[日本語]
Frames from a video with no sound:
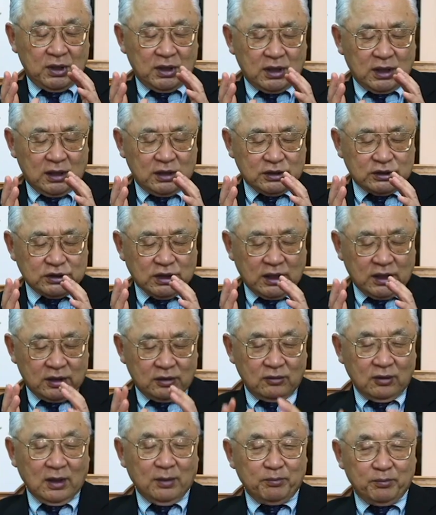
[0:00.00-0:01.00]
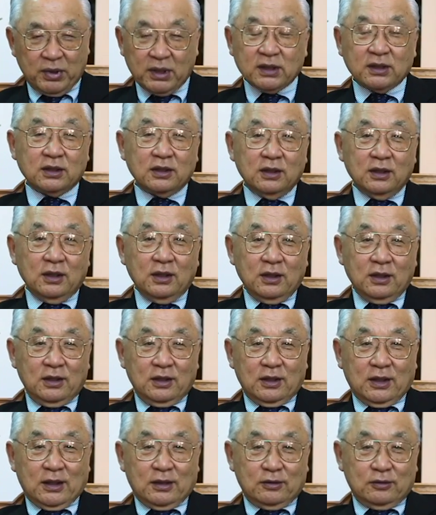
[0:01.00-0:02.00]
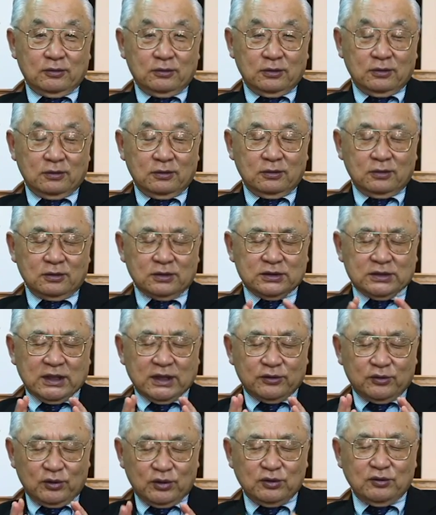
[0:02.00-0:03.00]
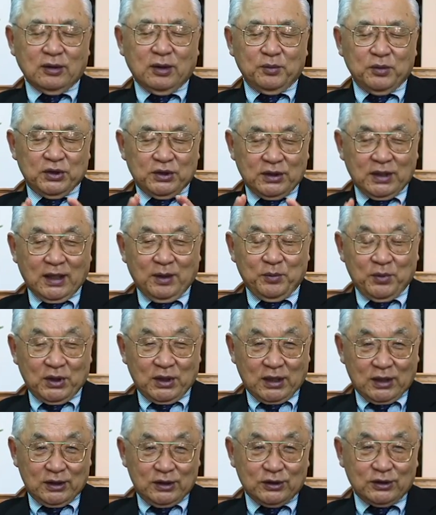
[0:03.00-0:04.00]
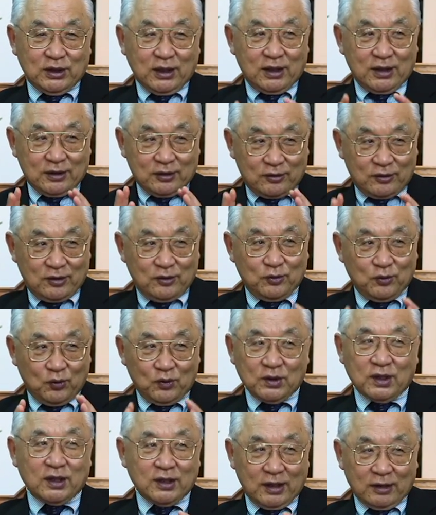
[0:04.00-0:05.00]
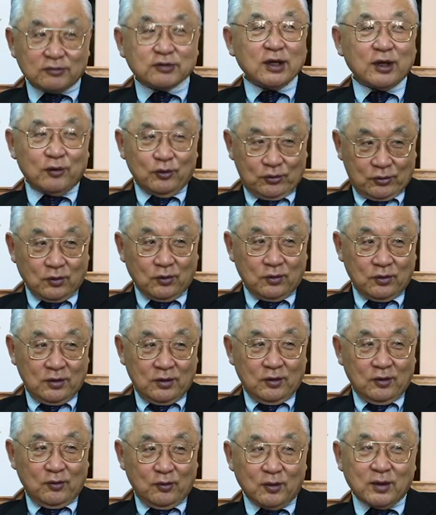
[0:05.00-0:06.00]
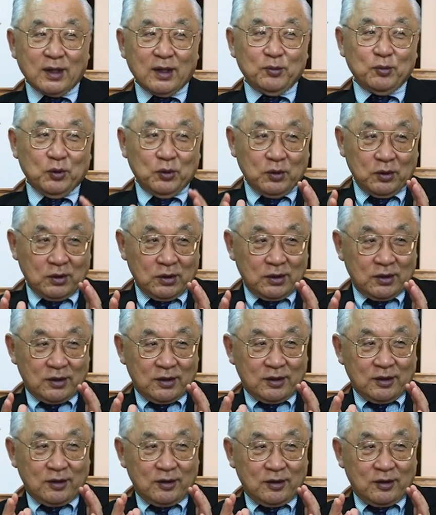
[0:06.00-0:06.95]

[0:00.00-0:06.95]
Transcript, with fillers: リカに来たけどやっぱりあの来た時にはみんなアメリカに行ったらどうにかなるやろうと。お金もアメリカンド